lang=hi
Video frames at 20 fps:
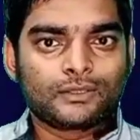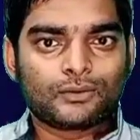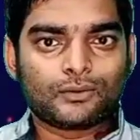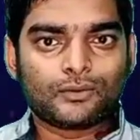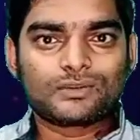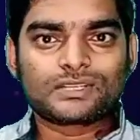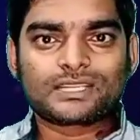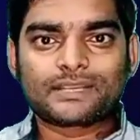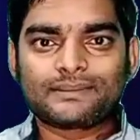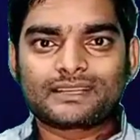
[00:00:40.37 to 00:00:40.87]

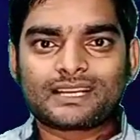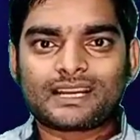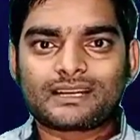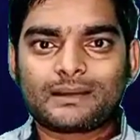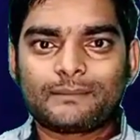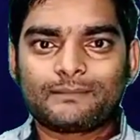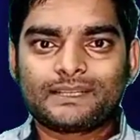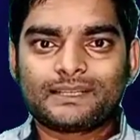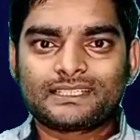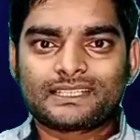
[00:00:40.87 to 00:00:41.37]
तो उन सभी का
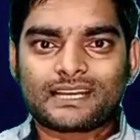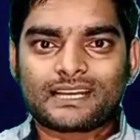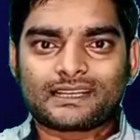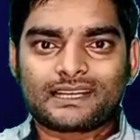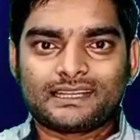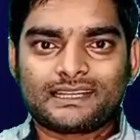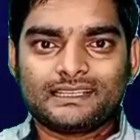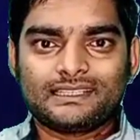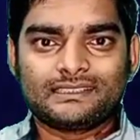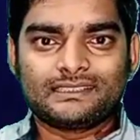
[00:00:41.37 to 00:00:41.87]
कंप्लीट
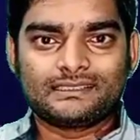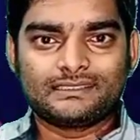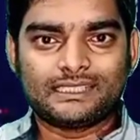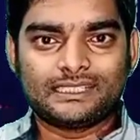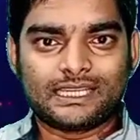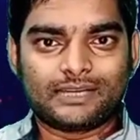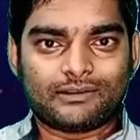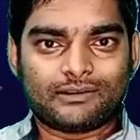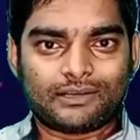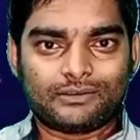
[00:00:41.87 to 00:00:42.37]
जानकारी
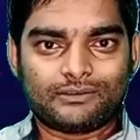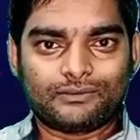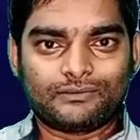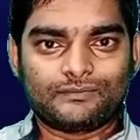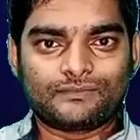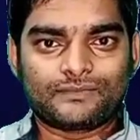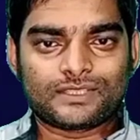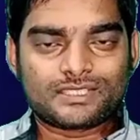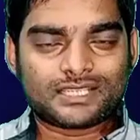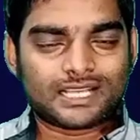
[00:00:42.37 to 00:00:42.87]
दे रहा
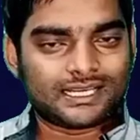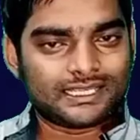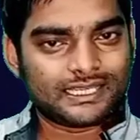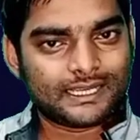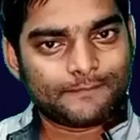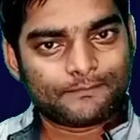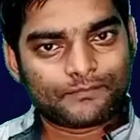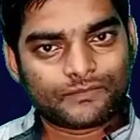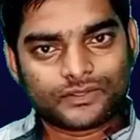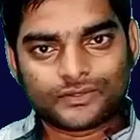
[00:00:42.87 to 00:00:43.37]
हूँ तो
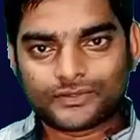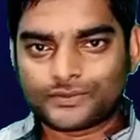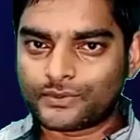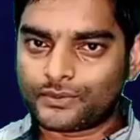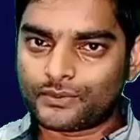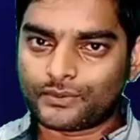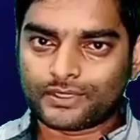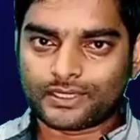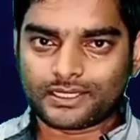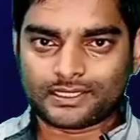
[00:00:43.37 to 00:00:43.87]
चलिए
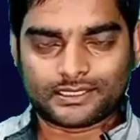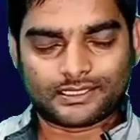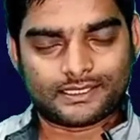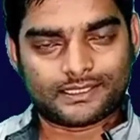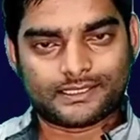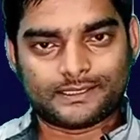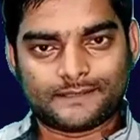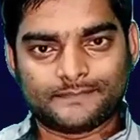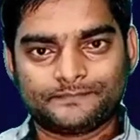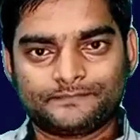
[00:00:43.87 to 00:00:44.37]
शुरू करते
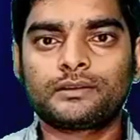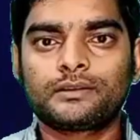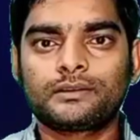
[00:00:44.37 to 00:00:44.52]
हैं